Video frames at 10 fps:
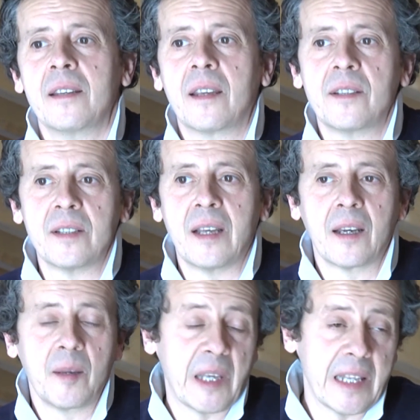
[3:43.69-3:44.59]
che,
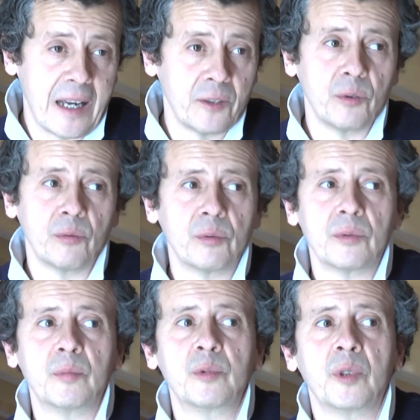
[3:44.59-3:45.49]
che, mi ha dato un
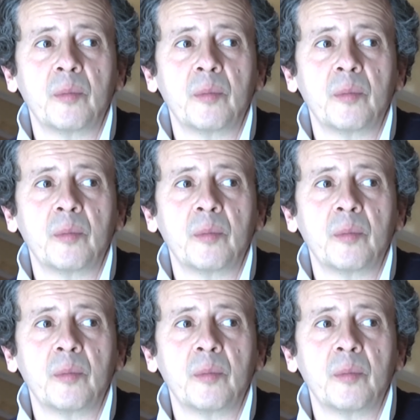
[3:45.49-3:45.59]
contributo